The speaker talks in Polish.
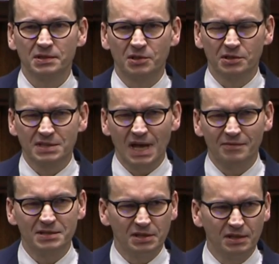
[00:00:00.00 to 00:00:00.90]

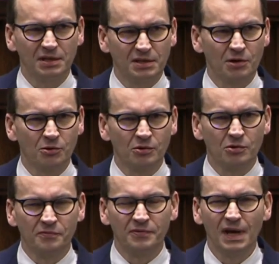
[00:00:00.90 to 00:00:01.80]
dostawy z innych
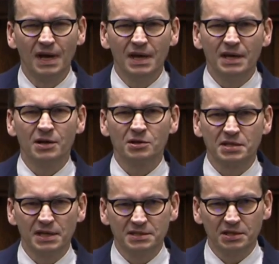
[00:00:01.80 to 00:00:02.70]
kierunków i
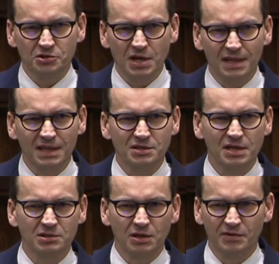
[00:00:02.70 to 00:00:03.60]
rosyjski szantaż
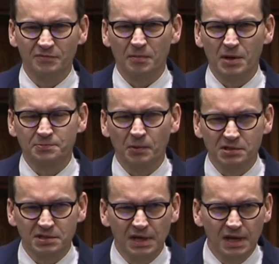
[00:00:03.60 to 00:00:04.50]
gazowy wobec
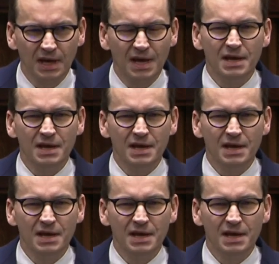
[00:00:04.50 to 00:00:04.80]
Polski